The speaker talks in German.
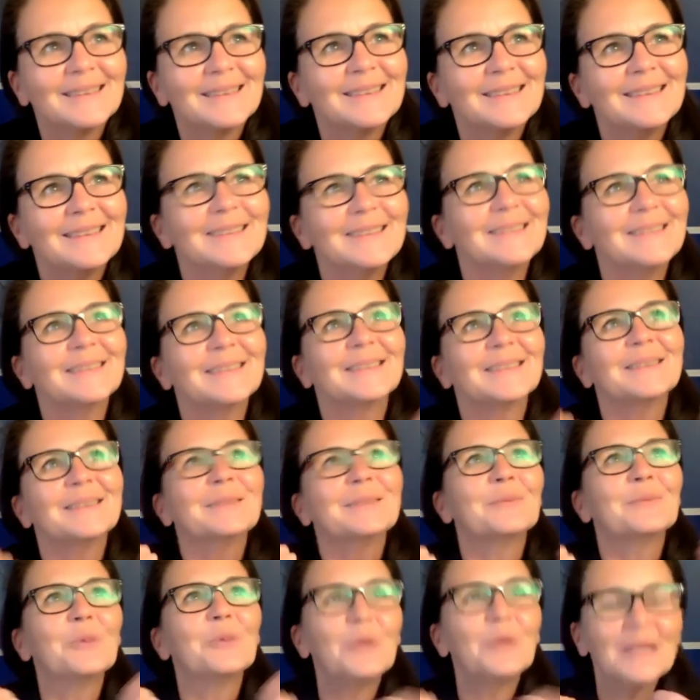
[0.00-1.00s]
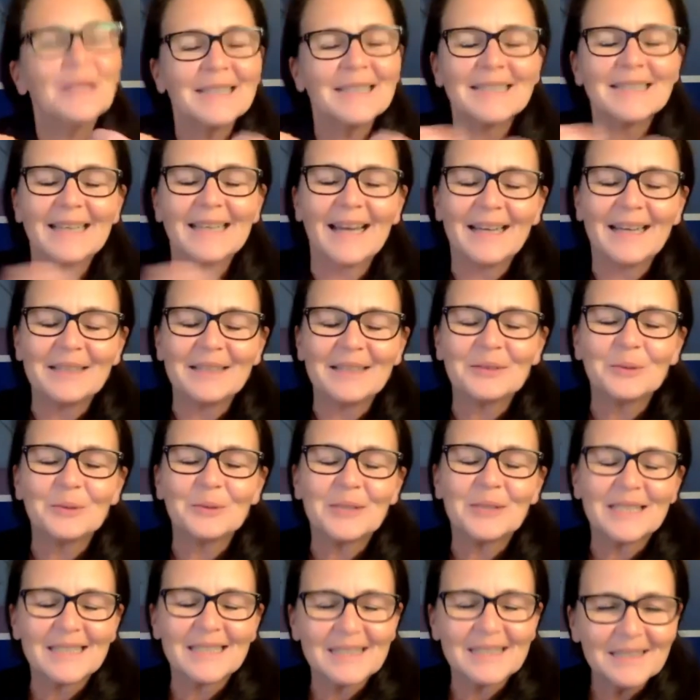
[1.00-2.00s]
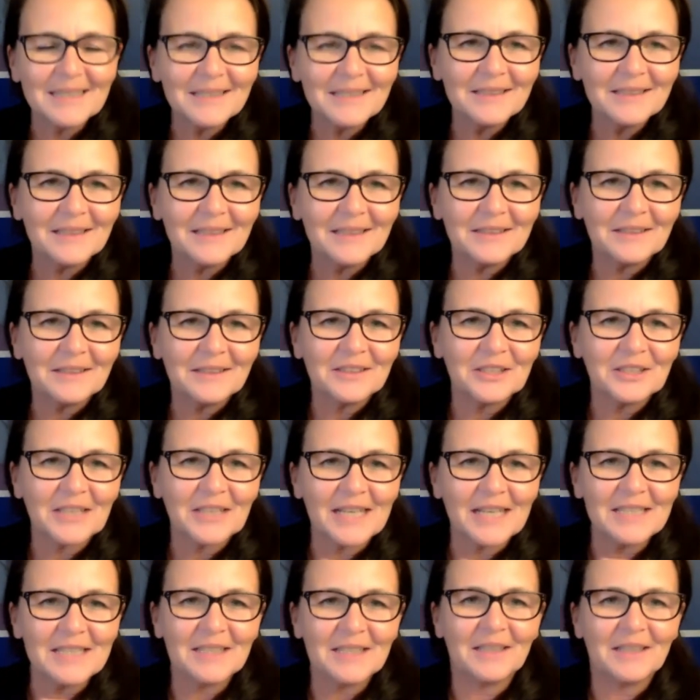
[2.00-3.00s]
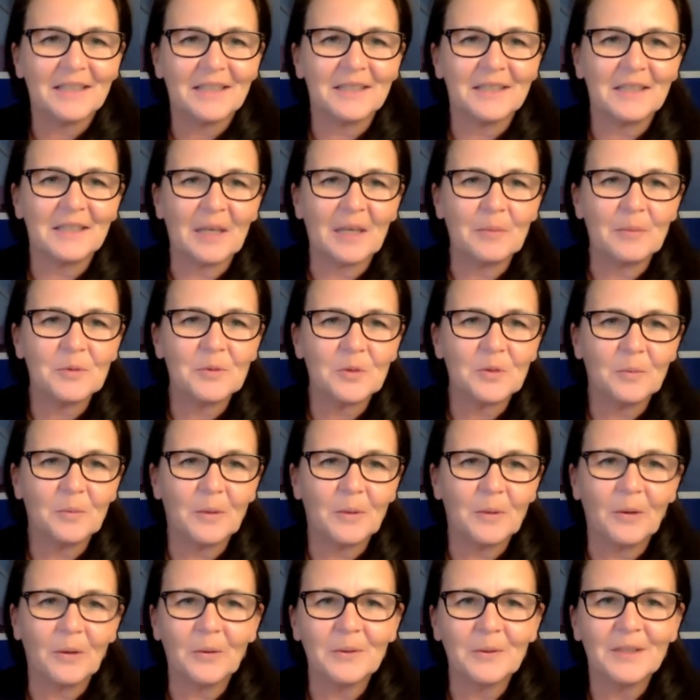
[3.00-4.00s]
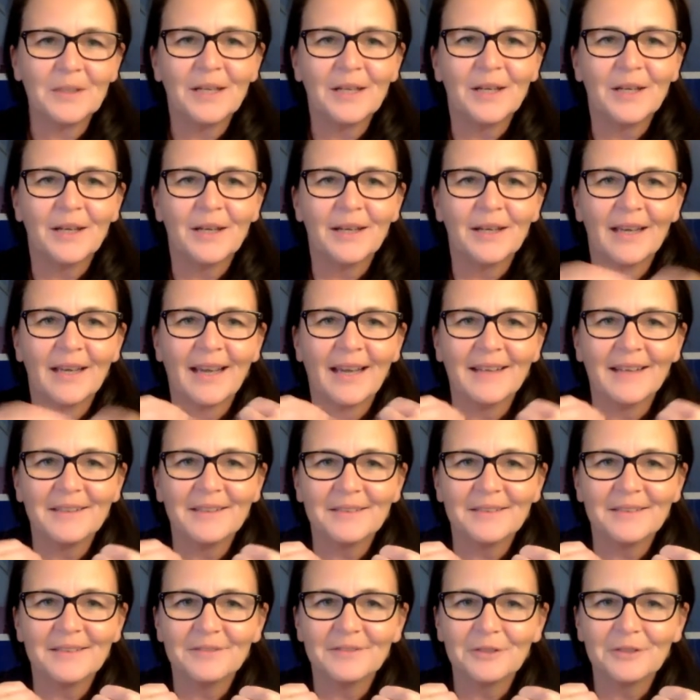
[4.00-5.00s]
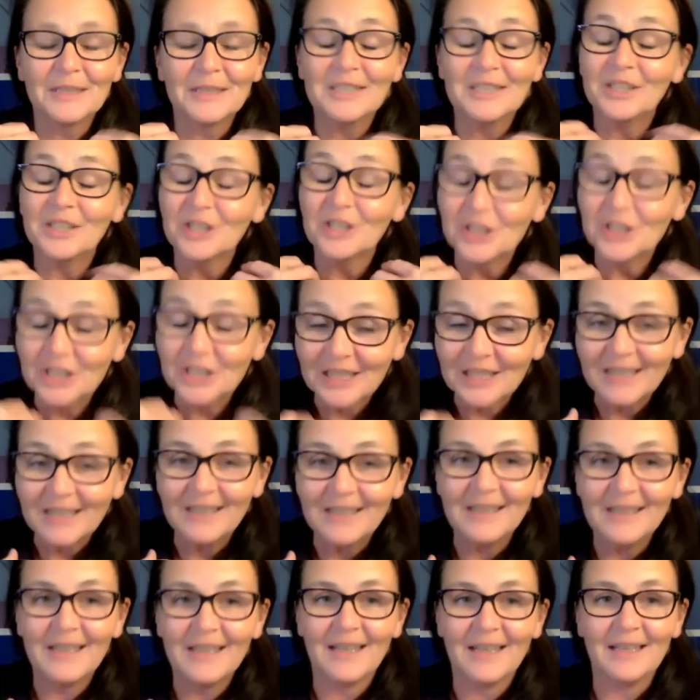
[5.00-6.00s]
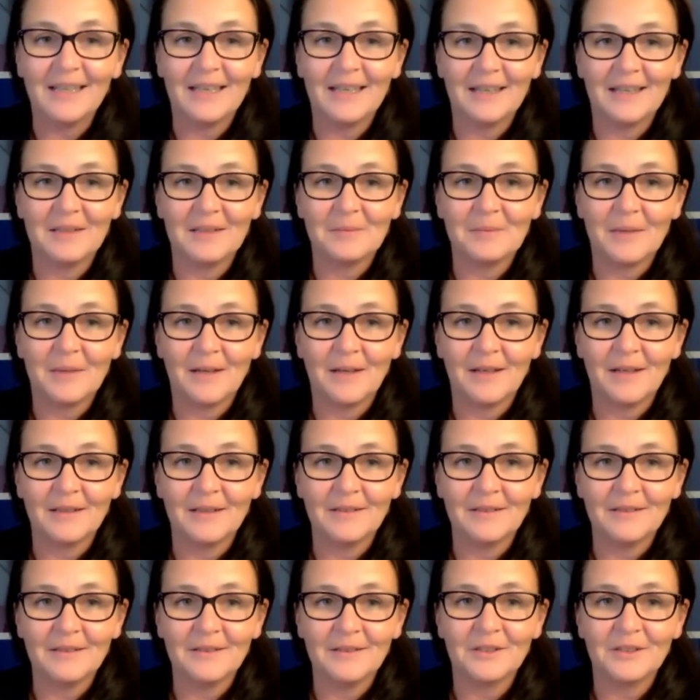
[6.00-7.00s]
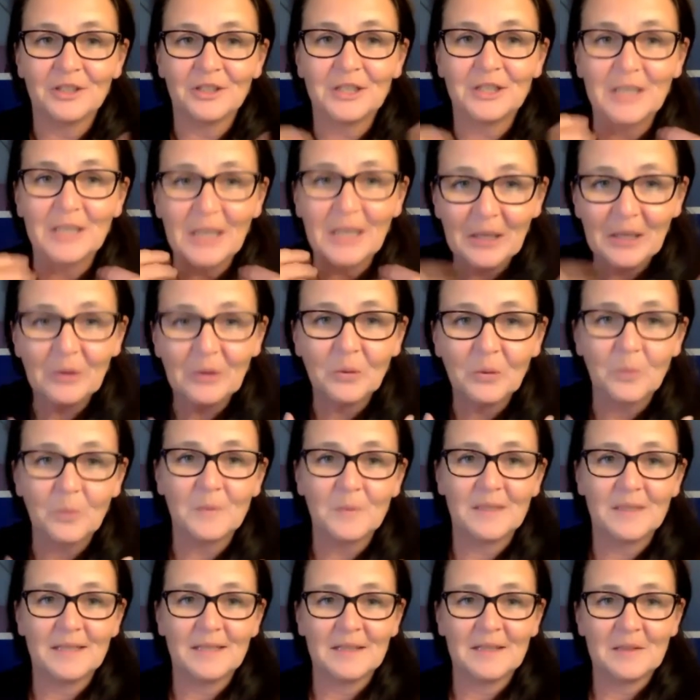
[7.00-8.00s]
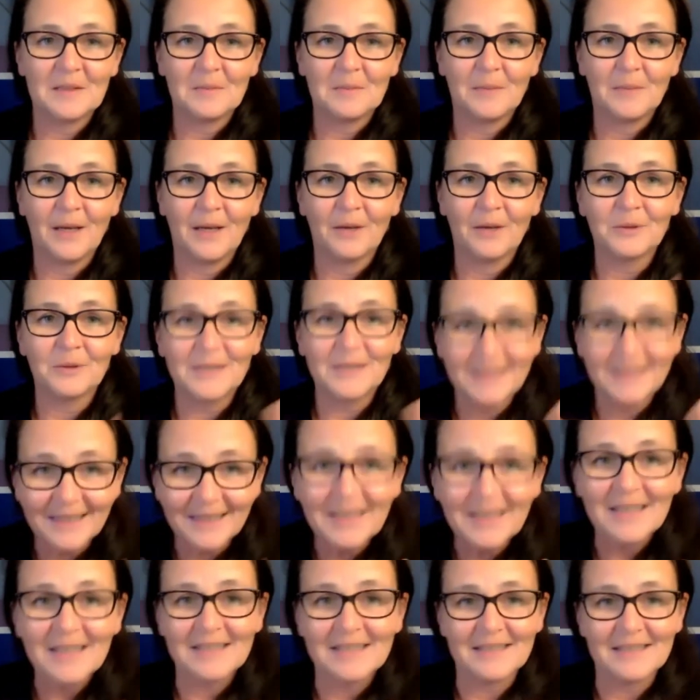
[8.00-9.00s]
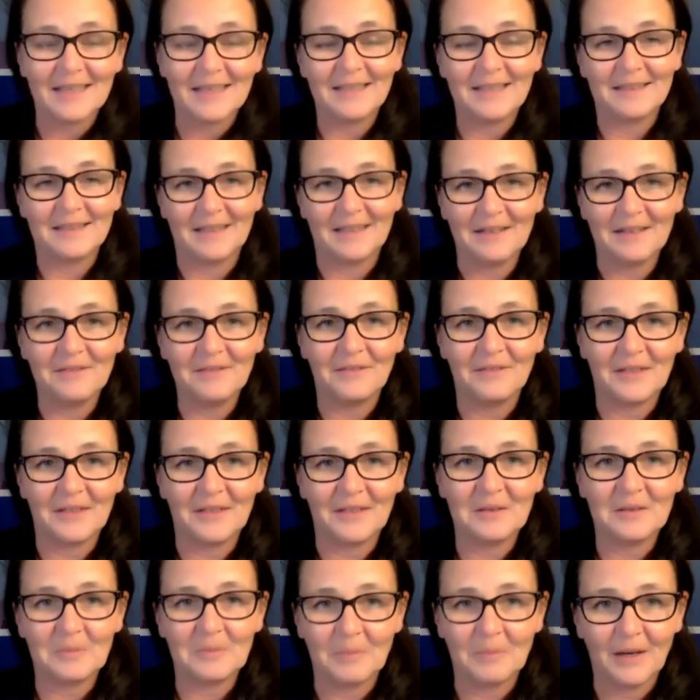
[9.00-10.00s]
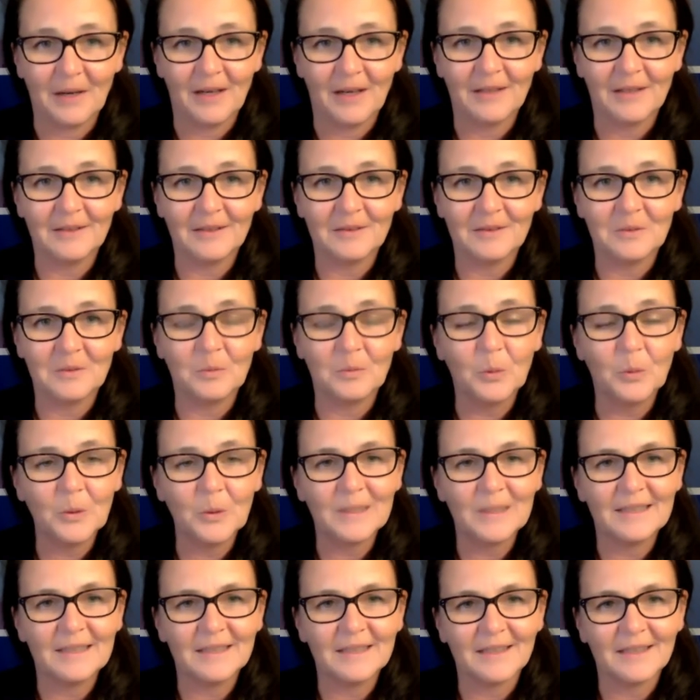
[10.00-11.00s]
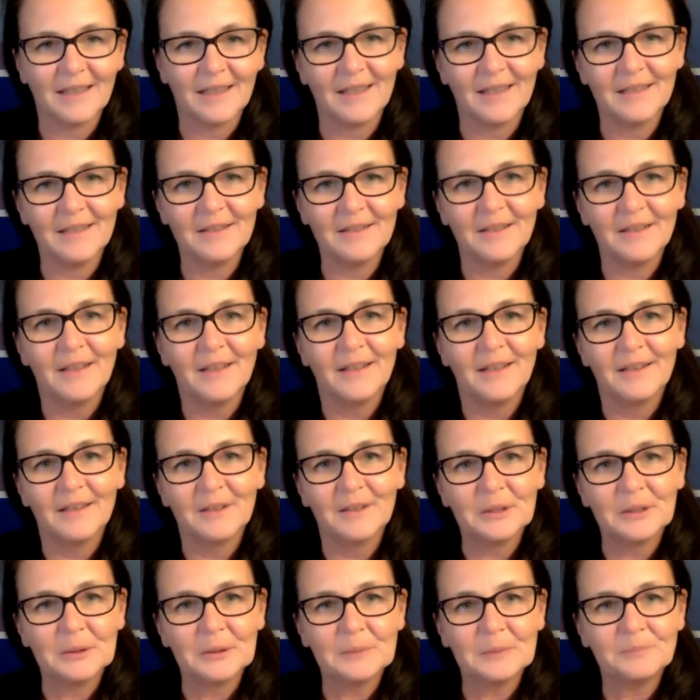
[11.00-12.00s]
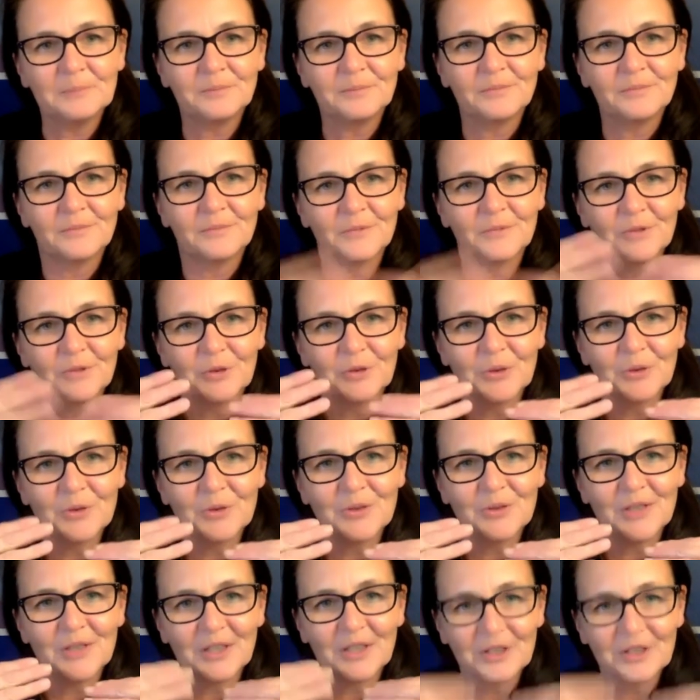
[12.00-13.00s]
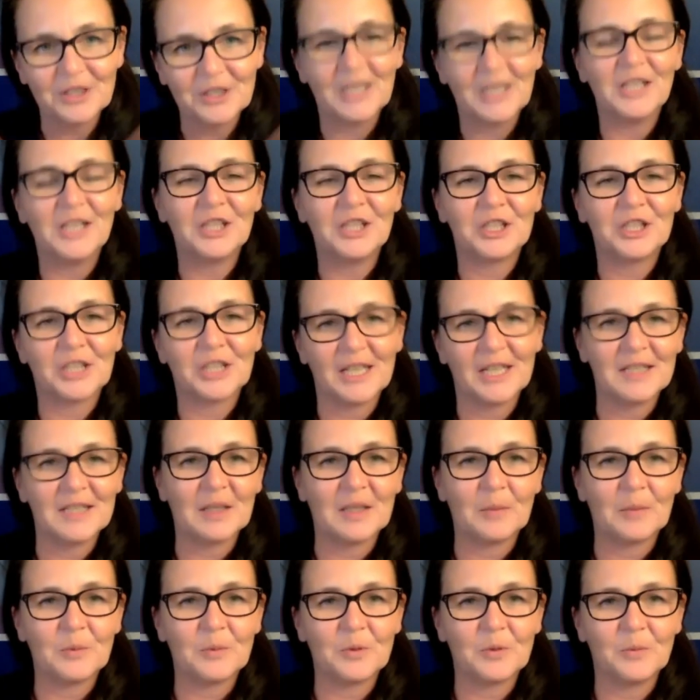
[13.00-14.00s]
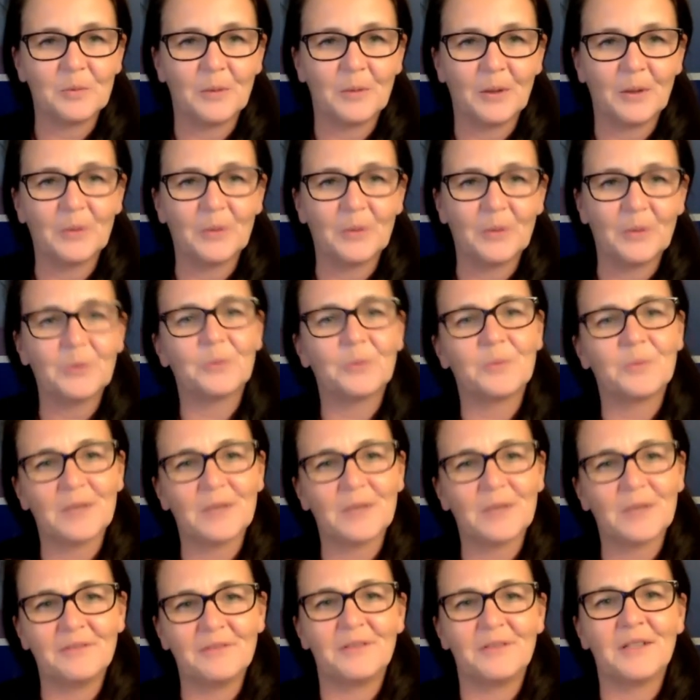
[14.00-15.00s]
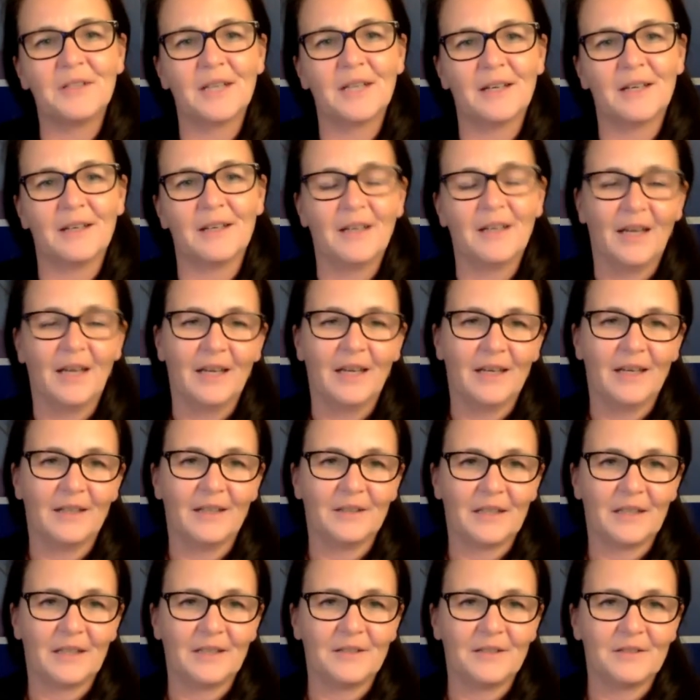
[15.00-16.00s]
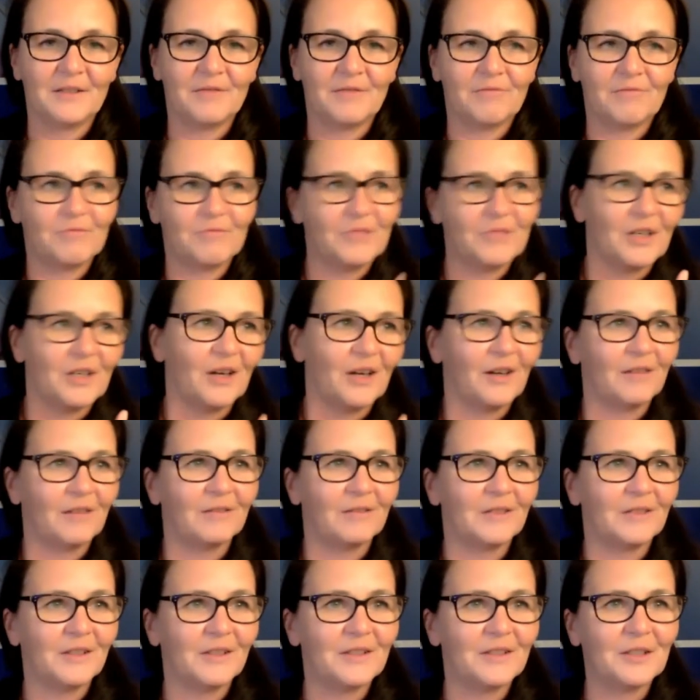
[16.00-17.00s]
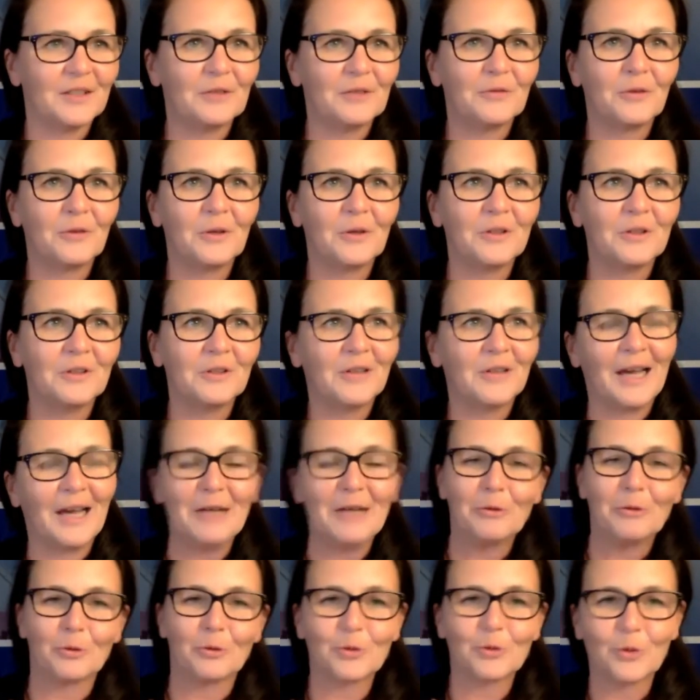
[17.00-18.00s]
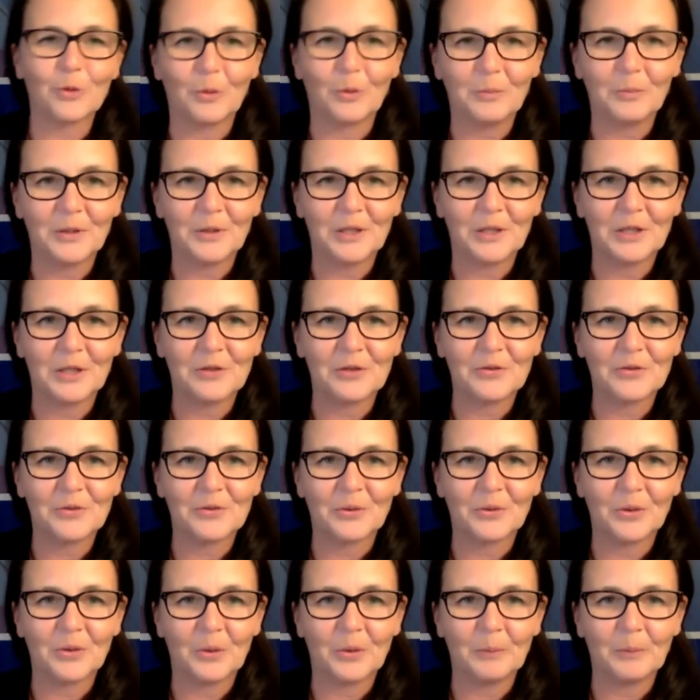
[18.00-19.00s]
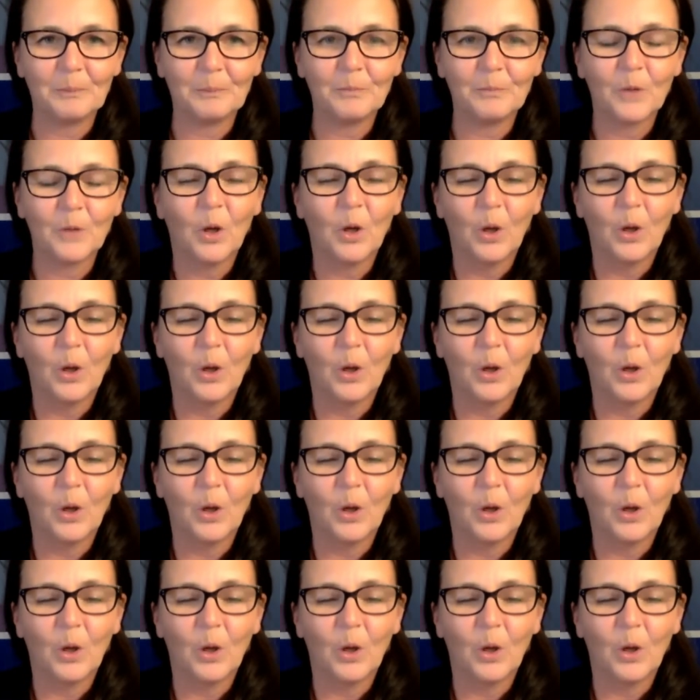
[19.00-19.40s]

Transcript: diese Möglichkeit, durch das Zittern Stressenergie abzubauen, eine wirklich schnell erlernbare, schnell umsetzbar und jederzeit anwendbare Möglichkeit, ähm, sozusagen schnell Stress abzubauen, um dann wieder in, ja, in seine volle Handlungskompetenz zu kommen.